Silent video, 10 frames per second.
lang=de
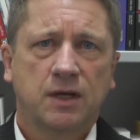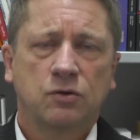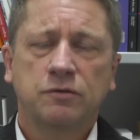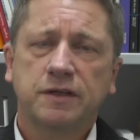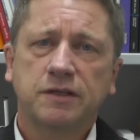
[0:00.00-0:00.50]

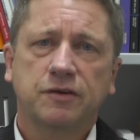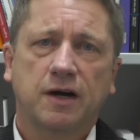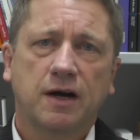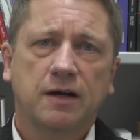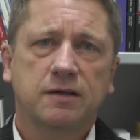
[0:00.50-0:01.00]
Nun wird die
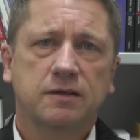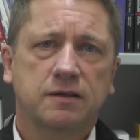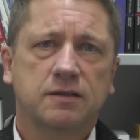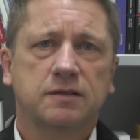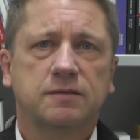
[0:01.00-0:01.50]
Frage
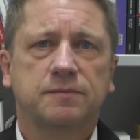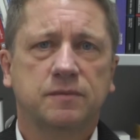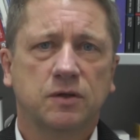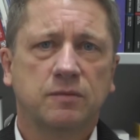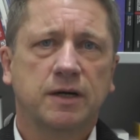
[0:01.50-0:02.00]
ähm,
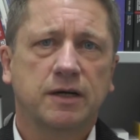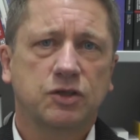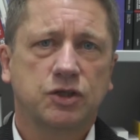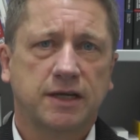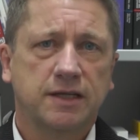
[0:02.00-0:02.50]
immer
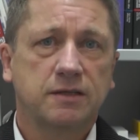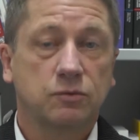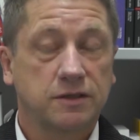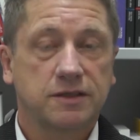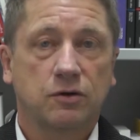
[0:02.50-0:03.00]
gestellt
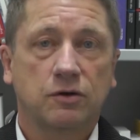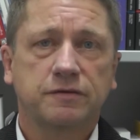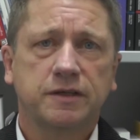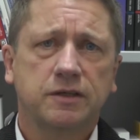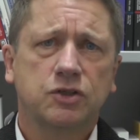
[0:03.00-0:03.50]
oder sehr
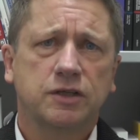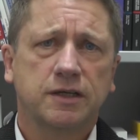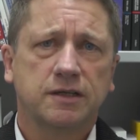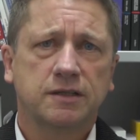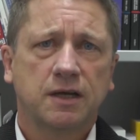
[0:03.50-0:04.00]
häufig
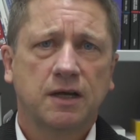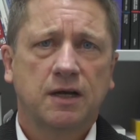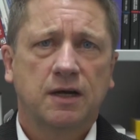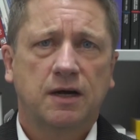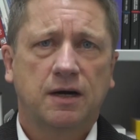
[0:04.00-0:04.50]
gestellt,
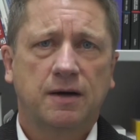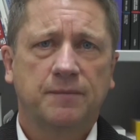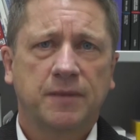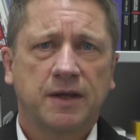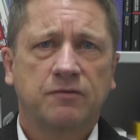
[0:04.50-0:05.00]

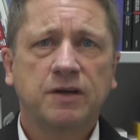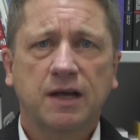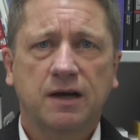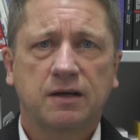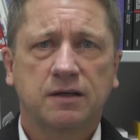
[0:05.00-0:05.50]
ähm, wie
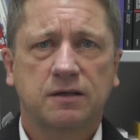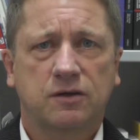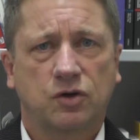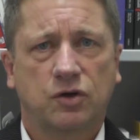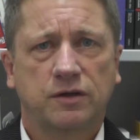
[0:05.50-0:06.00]
lange
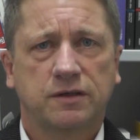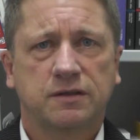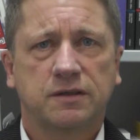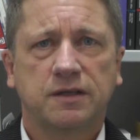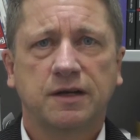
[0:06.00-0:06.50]

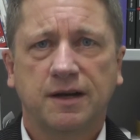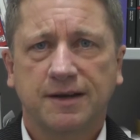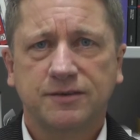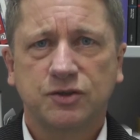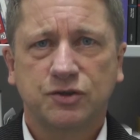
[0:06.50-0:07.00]
können die
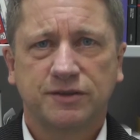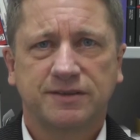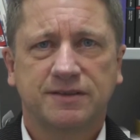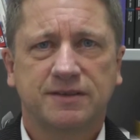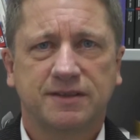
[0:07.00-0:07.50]

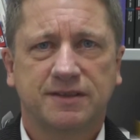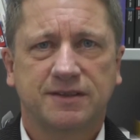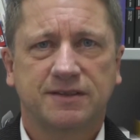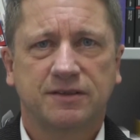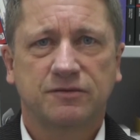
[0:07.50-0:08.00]
klassischen
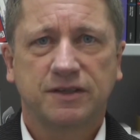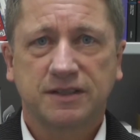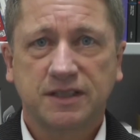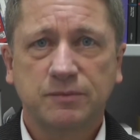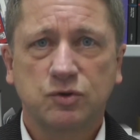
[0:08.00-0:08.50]
äh,
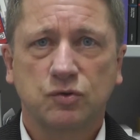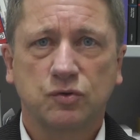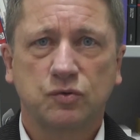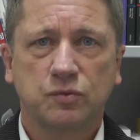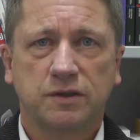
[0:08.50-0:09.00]

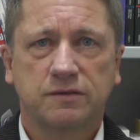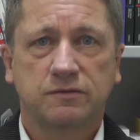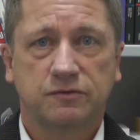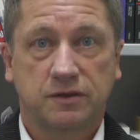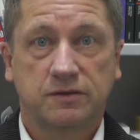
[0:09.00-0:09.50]
Vertriebsstrukturen
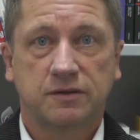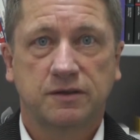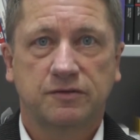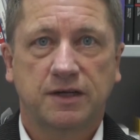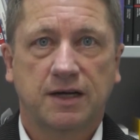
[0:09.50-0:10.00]
von
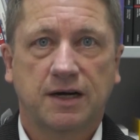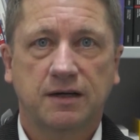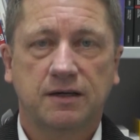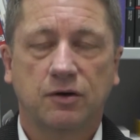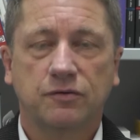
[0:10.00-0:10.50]

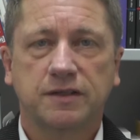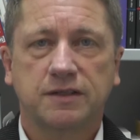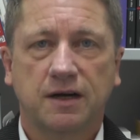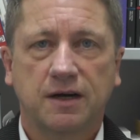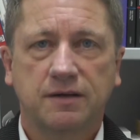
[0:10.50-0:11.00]
Verlagen
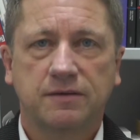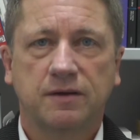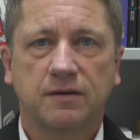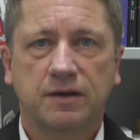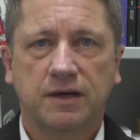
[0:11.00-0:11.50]

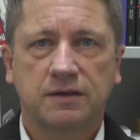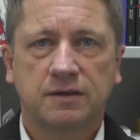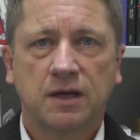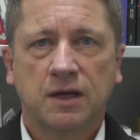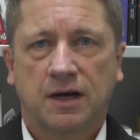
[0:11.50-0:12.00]
aufrechterhalten
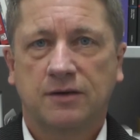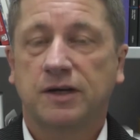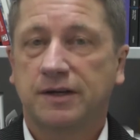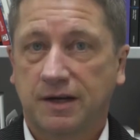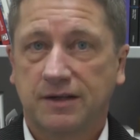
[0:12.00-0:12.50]
werden? Also
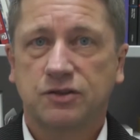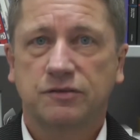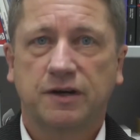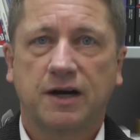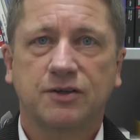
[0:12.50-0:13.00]
eine klassische
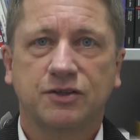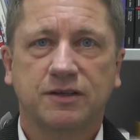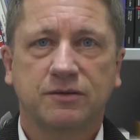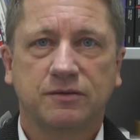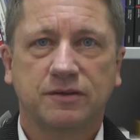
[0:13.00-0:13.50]

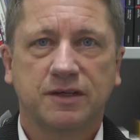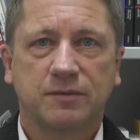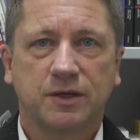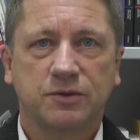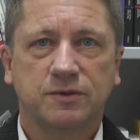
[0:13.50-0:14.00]
Fragestellung wäre
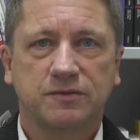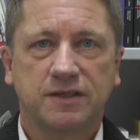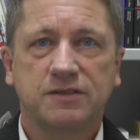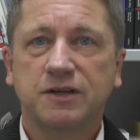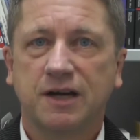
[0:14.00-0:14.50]

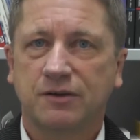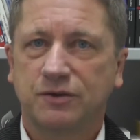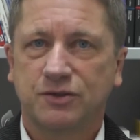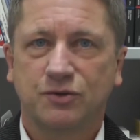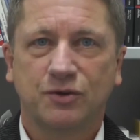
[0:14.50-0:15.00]
beispielsweise, wie lange
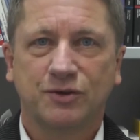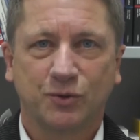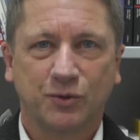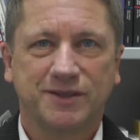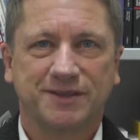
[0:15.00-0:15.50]
wird es noch
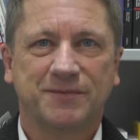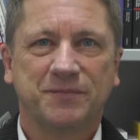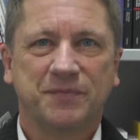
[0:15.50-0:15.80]
gedruckte